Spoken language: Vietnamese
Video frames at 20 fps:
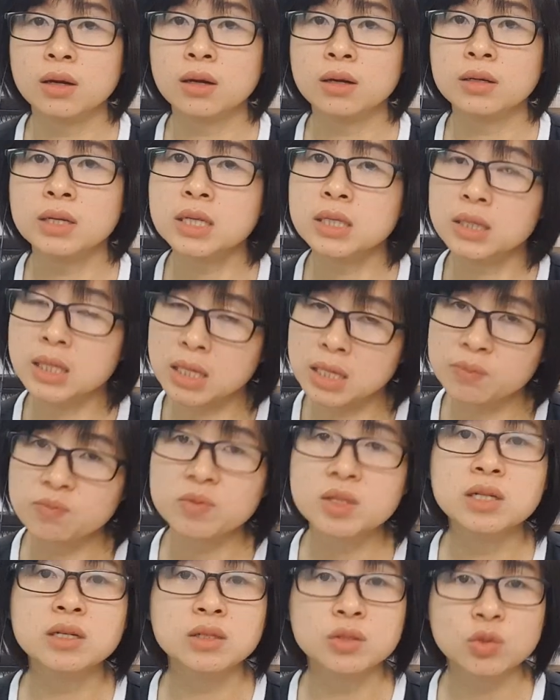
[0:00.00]
đi tiệm
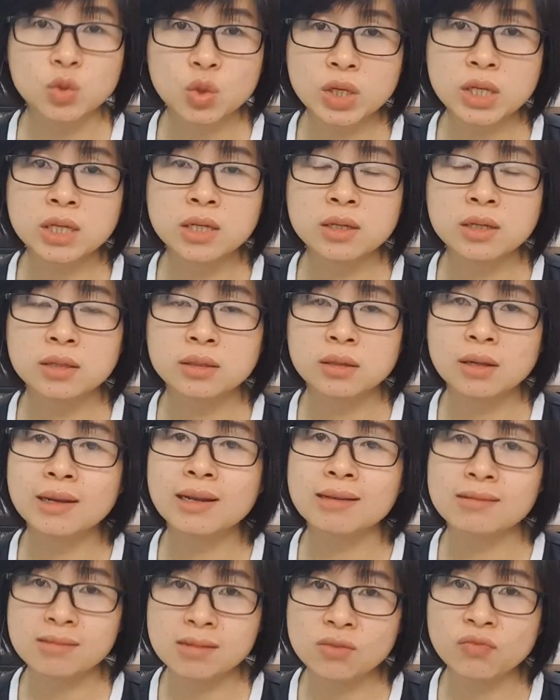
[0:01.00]
thường xuyên, nó
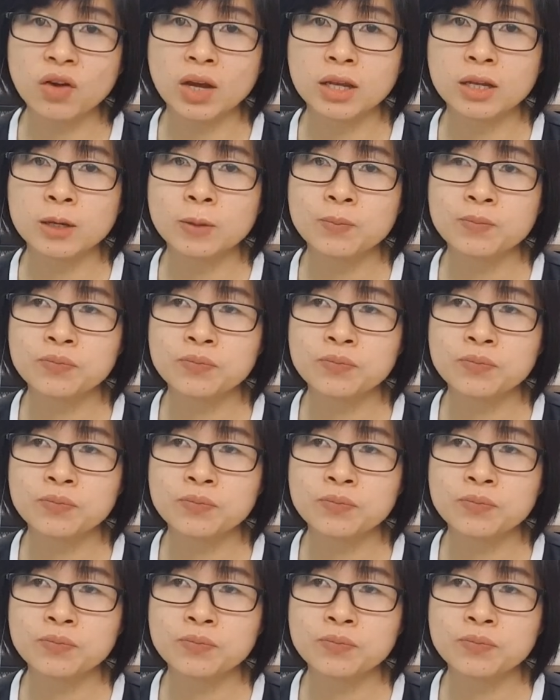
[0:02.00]
là như vậy.